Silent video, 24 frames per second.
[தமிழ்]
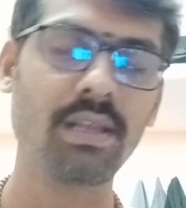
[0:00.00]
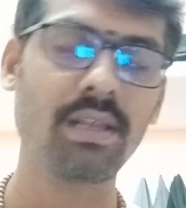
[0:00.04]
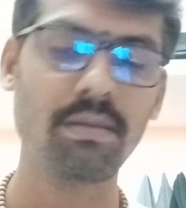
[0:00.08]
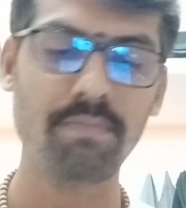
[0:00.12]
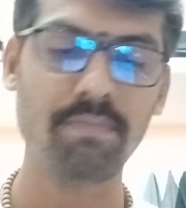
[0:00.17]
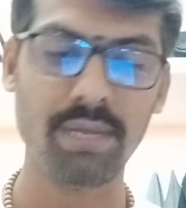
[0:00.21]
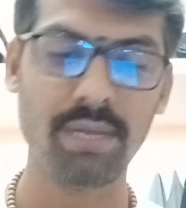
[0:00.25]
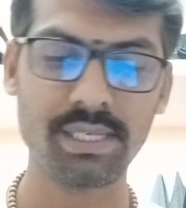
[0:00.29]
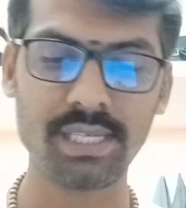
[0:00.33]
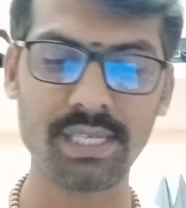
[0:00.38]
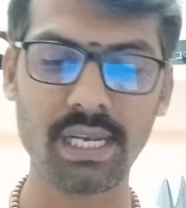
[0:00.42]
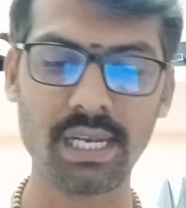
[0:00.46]

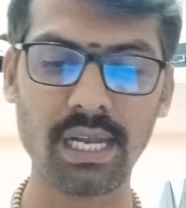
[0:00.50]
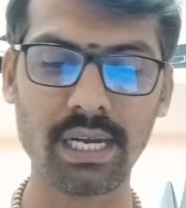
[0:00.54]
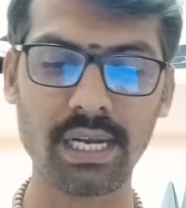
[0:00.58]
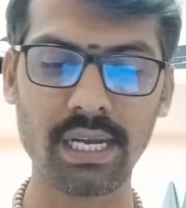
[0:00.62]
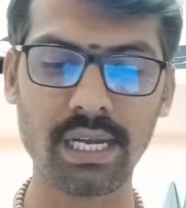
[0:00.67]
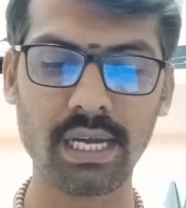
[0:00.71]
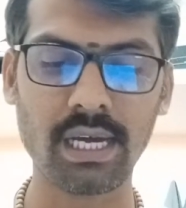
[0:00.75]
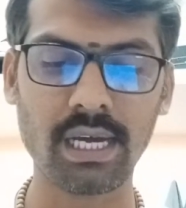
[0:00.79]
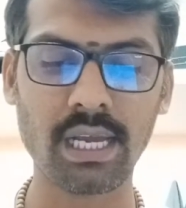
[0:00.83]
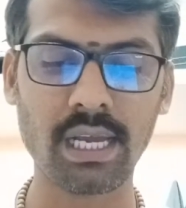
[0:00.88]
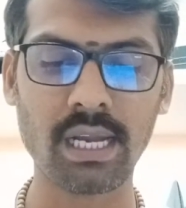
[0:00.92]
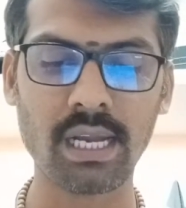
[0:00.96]
மேஷ
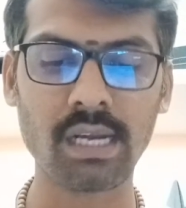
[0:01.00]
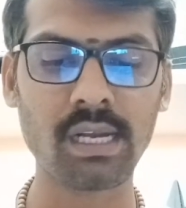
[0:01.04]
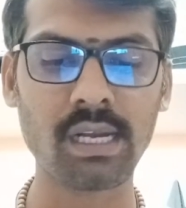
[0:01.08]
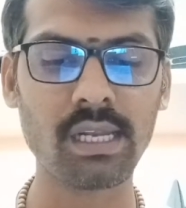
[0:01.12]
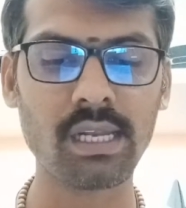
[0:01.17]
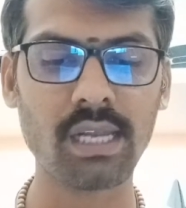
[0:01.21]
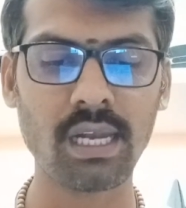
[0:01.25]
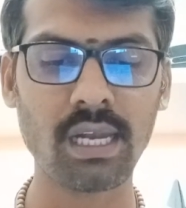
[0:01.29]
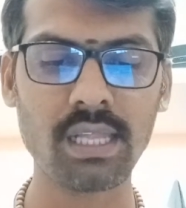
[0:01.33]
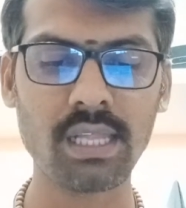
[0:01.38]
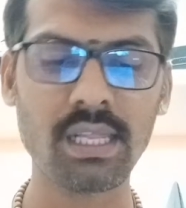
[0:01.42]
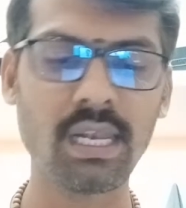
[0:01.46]

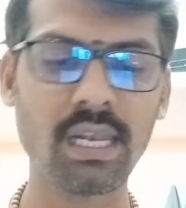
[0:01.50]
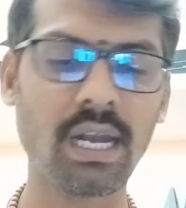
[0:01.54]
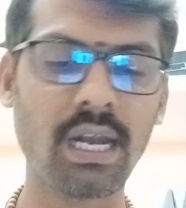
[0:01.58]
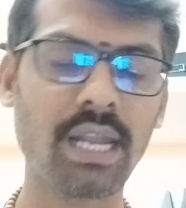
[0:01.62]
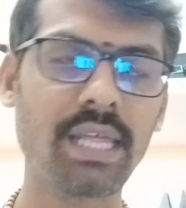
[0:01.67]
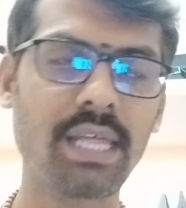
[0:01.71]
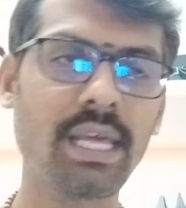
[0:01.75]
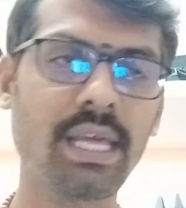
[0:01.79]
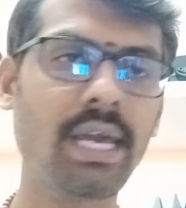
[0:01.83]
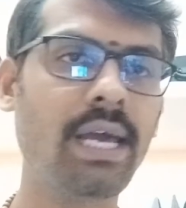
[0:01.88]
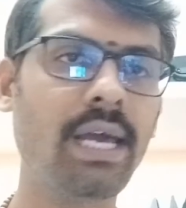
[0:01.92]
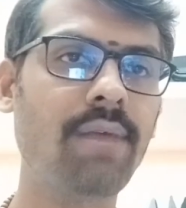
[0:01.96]
லக்னக்காரர்கள் எளிதில்
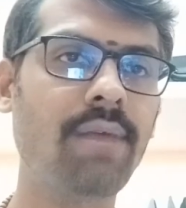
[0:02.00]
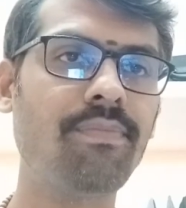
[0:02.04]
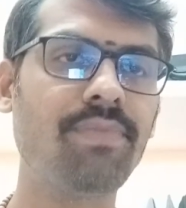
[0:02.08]
அடைய